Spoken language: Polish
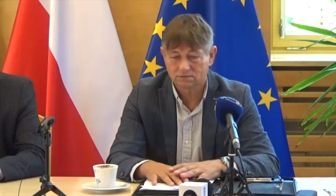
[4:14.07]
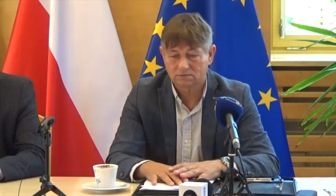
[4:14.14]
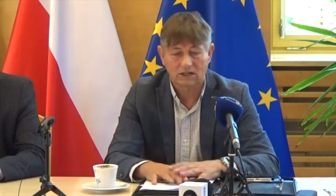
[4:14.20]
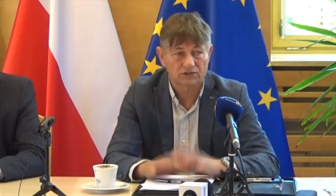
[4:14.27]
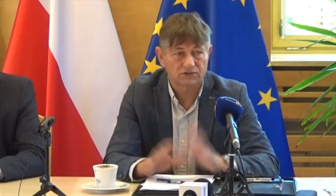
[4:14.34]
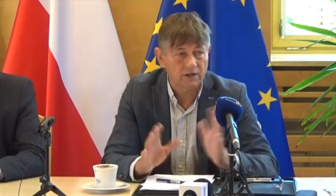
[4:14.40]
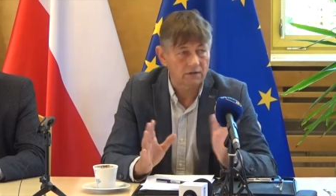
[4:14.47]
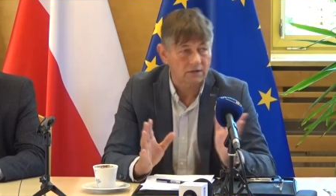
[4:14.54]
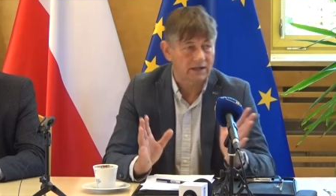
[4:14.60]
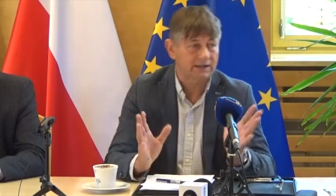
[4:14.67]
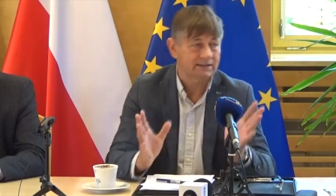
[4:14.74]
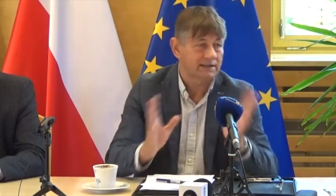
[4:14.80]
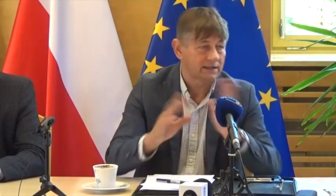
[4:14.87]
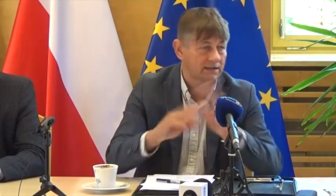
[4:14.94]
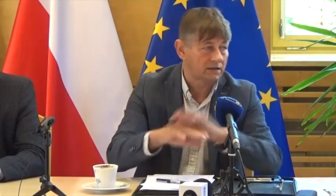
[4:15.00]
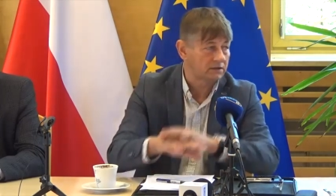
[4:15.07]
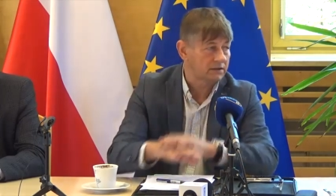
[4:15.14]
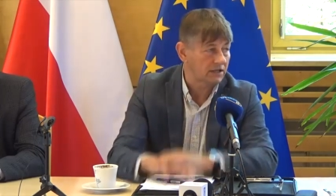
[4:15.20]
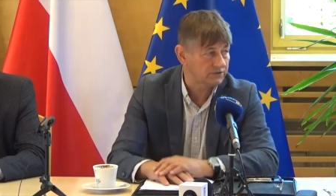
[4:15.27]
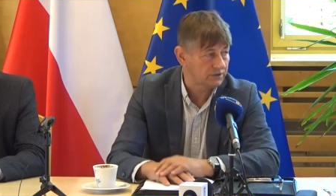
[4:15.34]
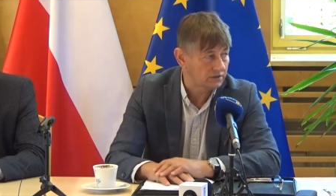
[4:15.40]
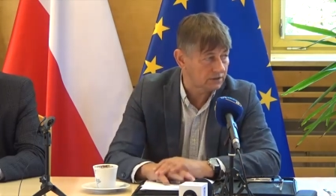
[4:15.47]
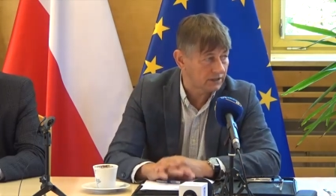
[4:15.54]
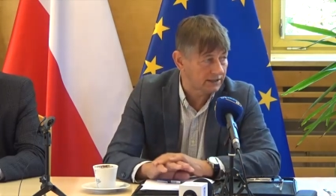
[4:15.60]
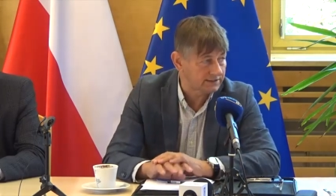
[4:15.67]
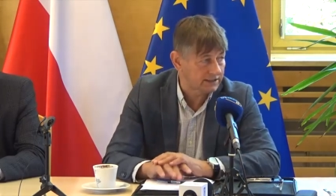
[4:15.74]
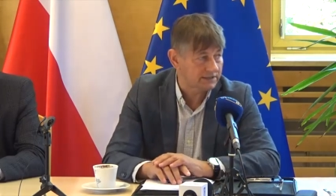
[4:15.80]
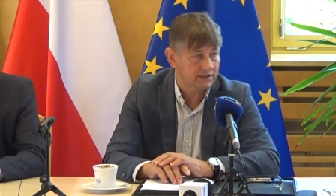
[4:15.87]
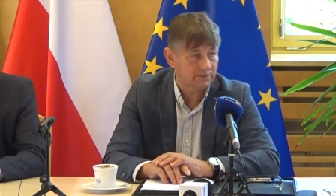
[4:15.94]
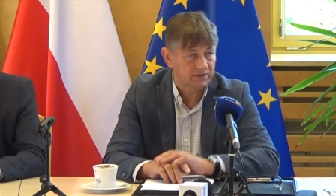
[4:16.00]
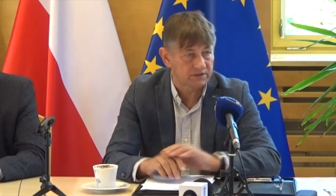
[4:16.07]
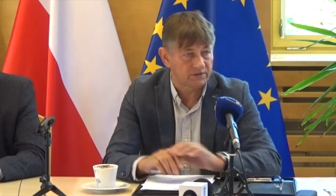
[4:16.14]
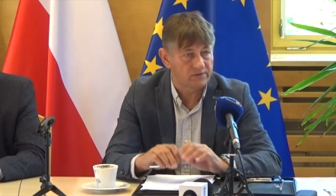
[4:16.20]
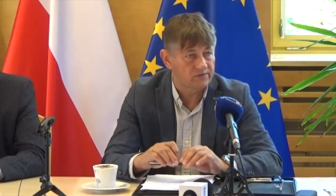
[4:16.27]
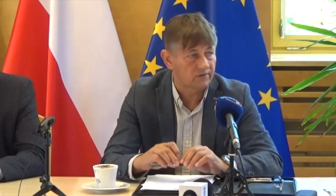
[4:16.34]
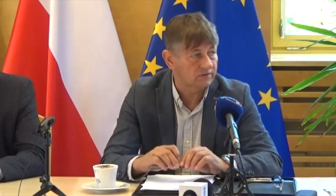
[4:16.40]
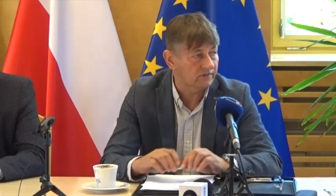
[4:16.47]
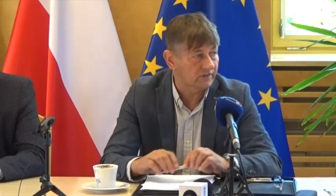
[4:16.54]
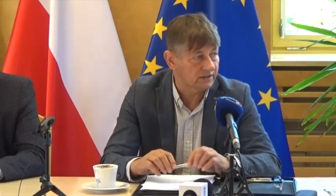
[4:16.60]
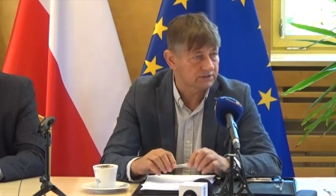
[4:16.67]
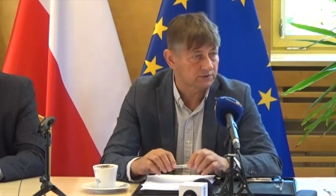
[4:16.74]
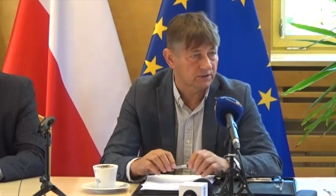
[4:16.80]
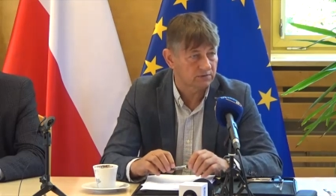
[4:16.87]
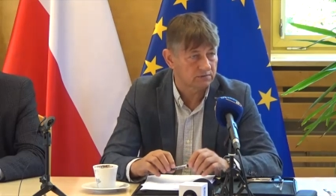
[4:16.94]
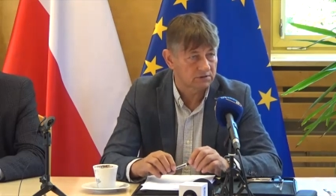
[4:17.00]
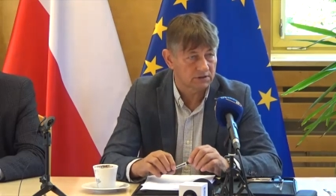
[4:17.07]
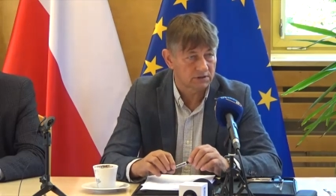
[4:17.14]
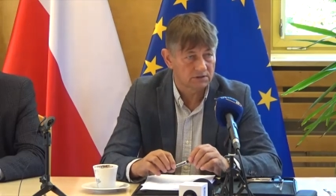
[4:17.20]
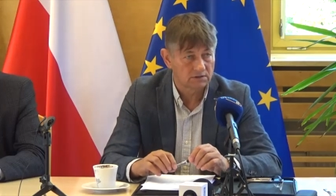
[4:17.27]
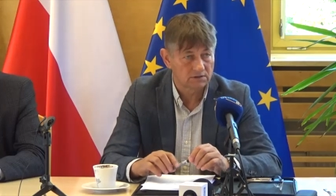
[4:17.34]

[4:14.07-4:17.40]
każda, lokaliza każda lokalizacja będzie wywoływała złe duchy.